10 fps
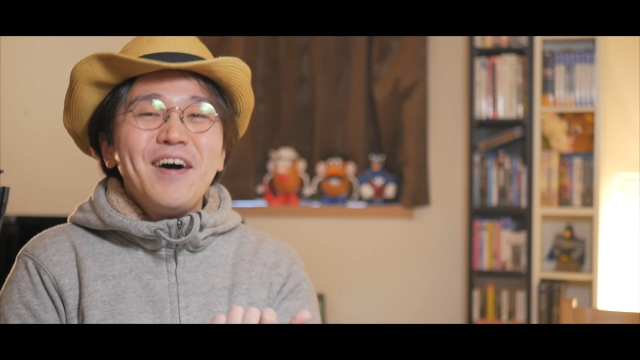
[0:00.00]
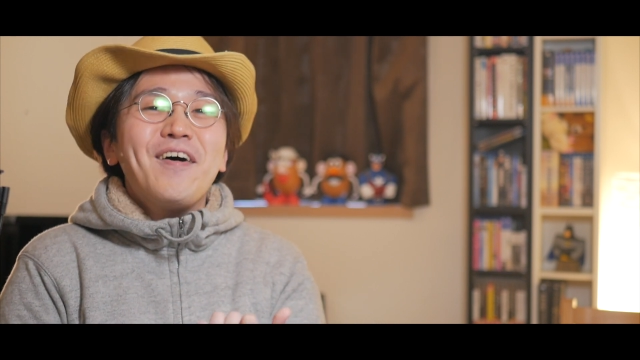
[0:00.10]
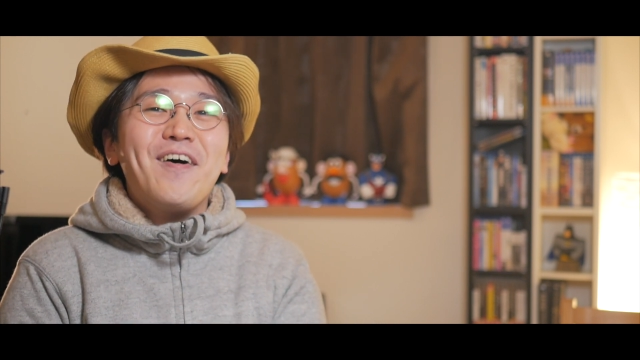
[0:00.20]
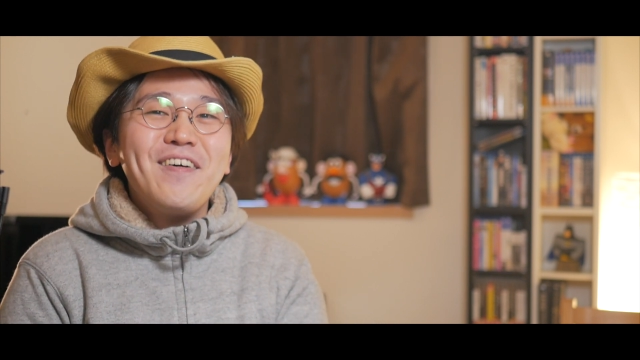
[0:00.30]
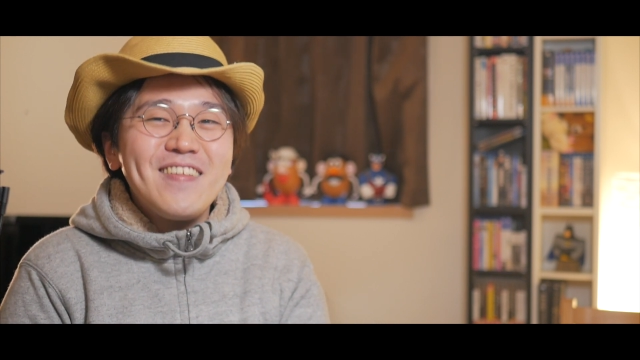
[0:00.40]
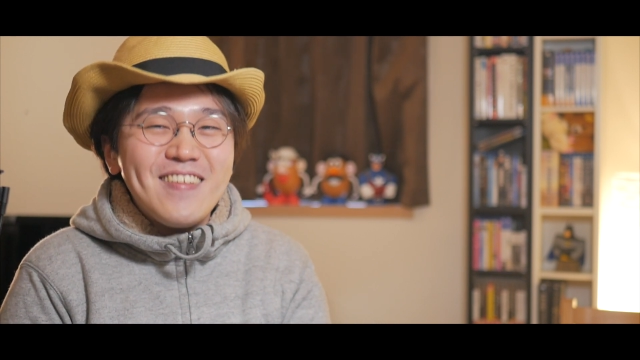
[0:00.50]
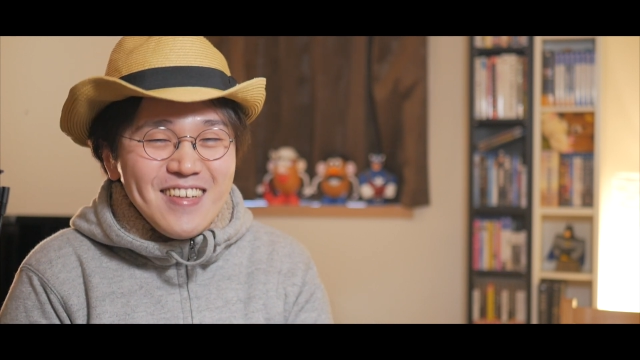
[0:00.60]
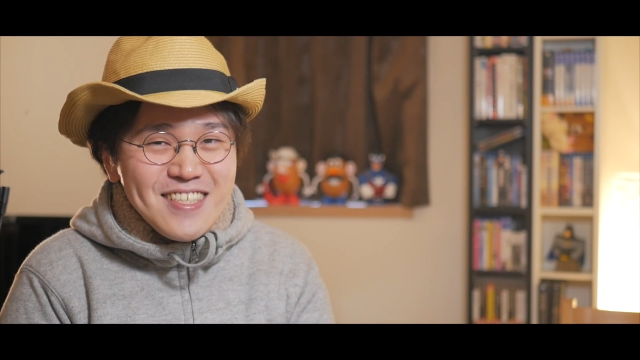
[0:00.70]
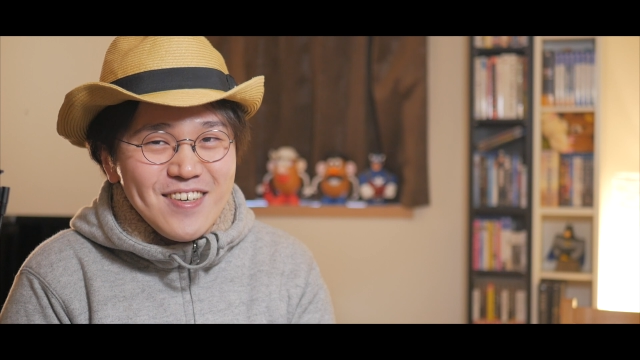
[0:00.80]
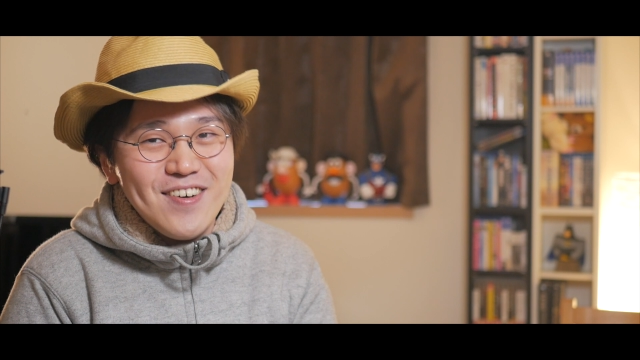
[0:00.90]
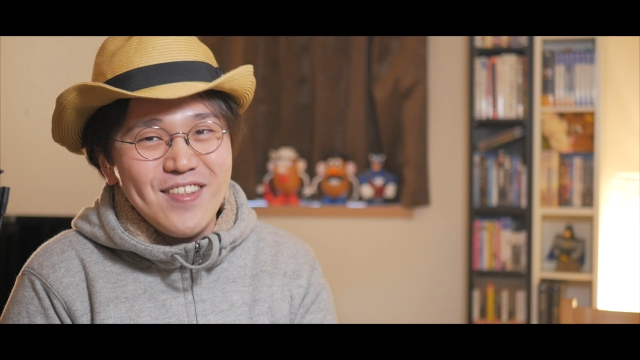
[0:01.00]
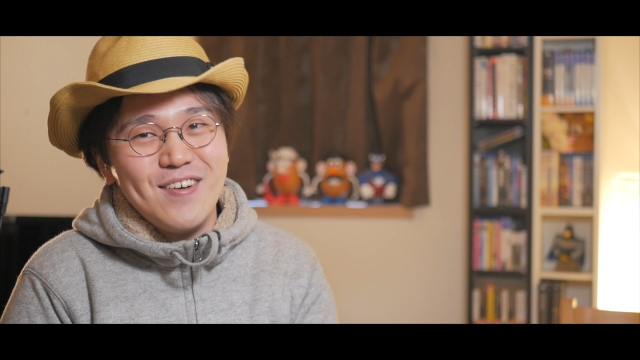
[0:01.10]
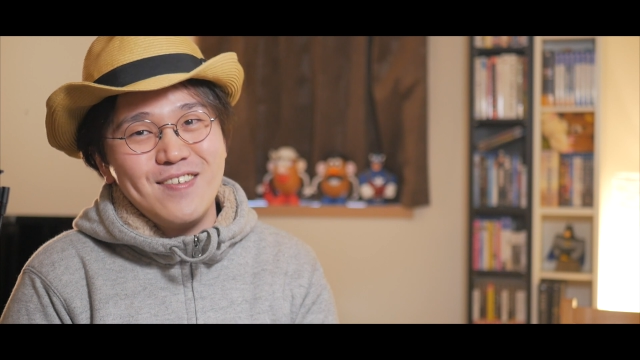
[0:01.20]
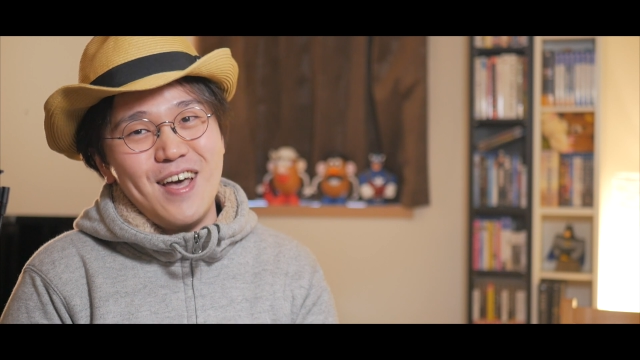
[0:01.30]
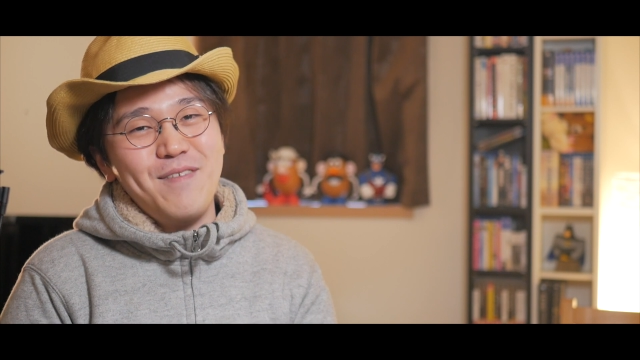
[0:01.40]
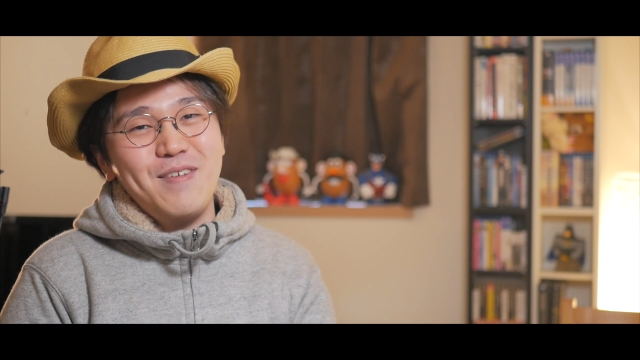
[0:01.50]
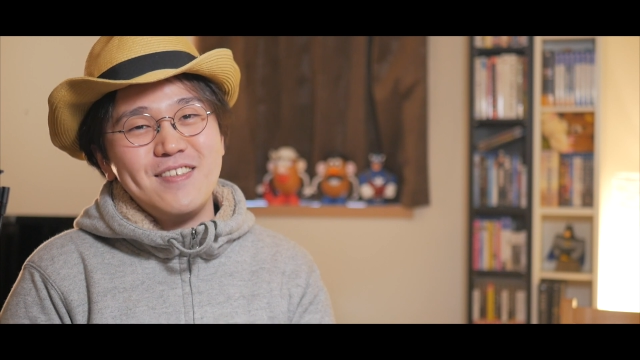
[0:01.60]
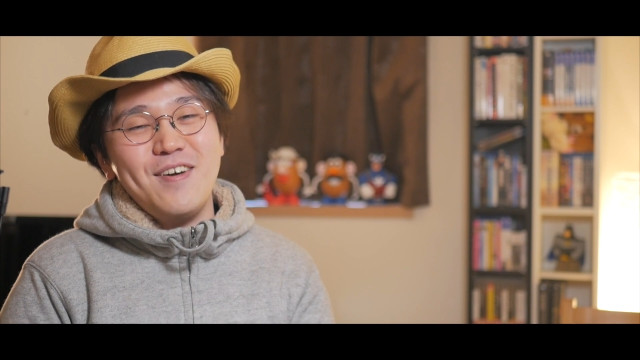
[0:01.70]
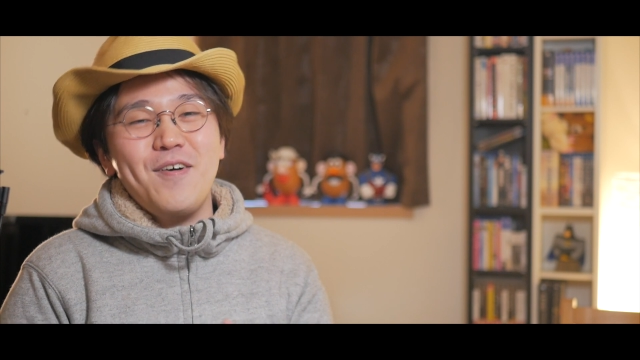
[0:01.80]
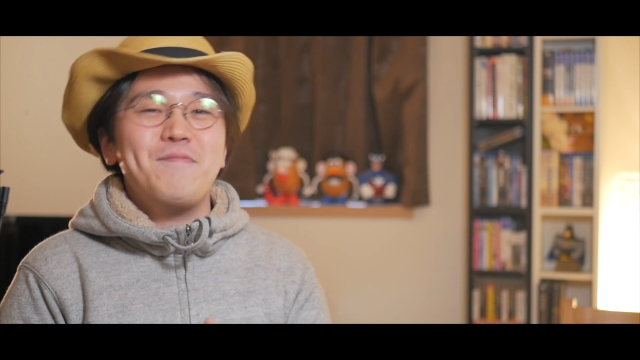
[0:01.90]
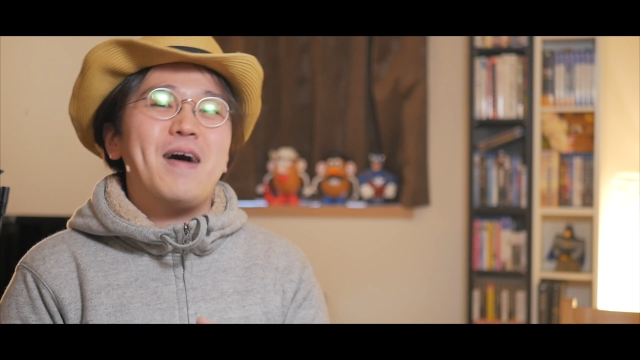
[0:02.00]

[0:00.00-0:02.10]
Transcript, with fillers: 本当にそうでございますよ。